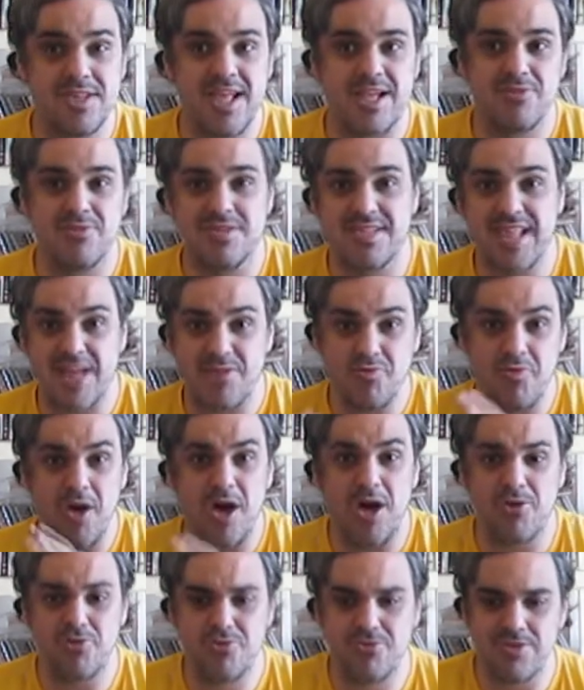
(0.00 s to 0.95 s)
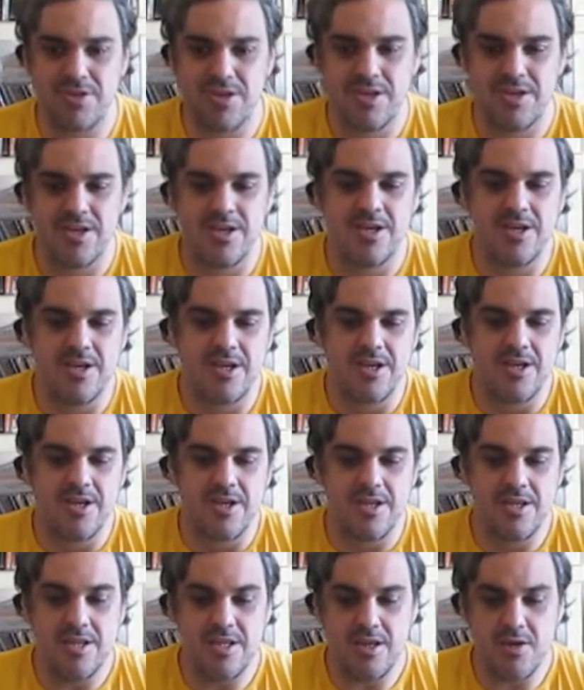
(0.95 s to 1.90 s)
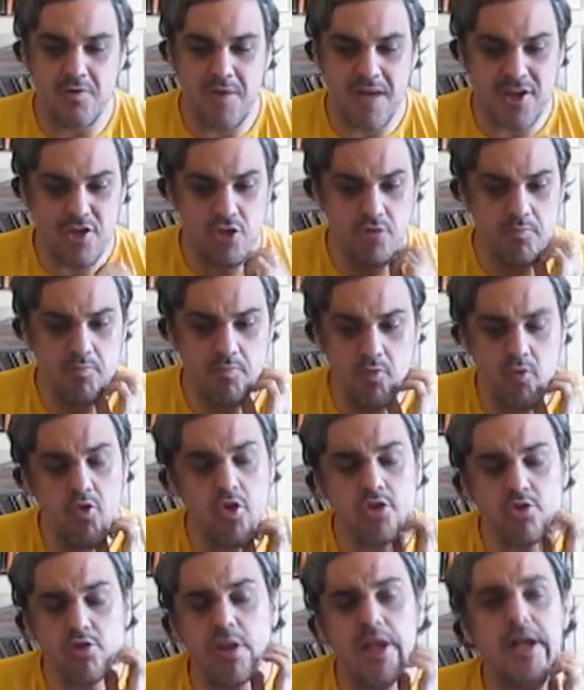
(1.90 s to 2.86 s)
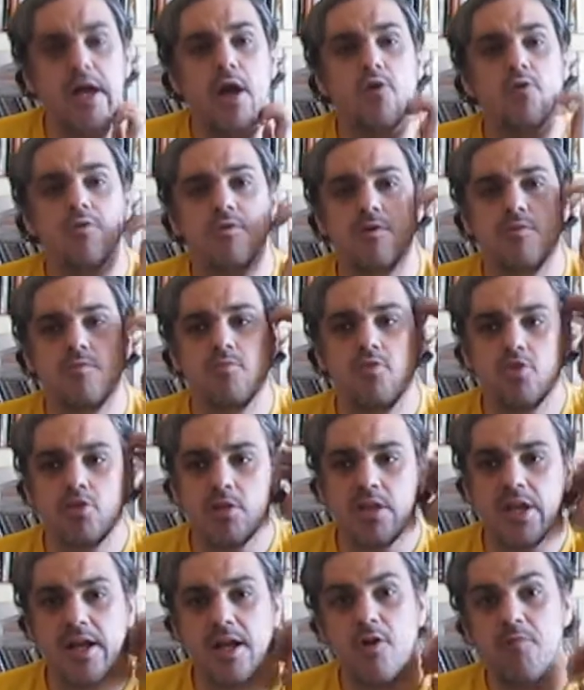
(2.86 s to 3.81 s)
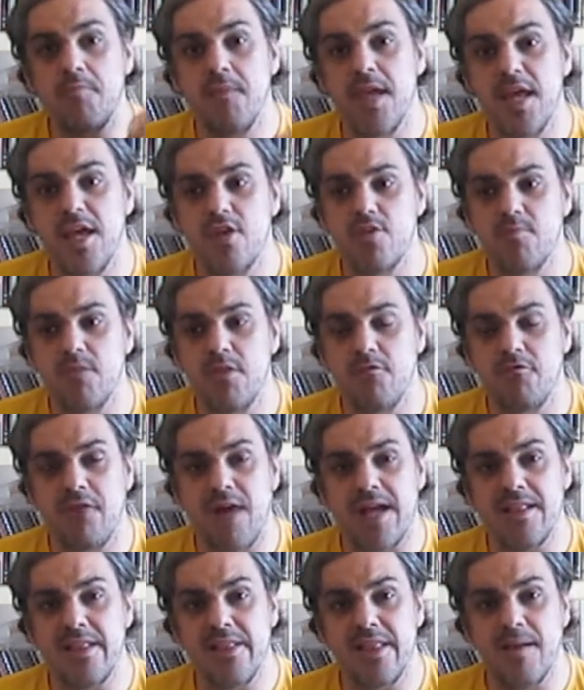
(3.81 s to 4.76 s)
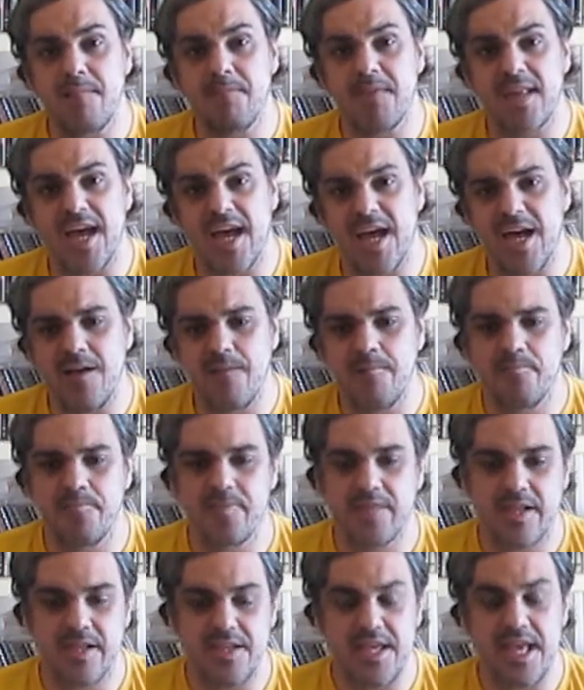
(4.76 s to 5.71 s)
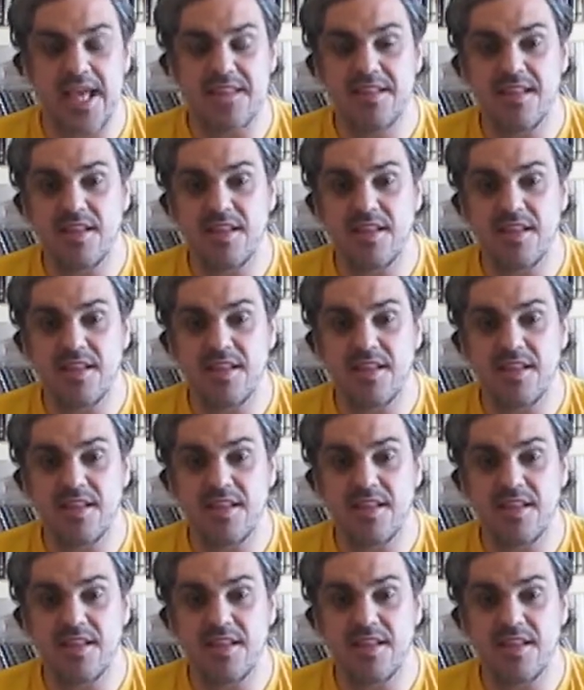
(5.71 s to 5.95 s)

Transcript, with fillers: né? Não está no alto. E eu acho muito legal, muito legal mesmo. E vale lembrar que a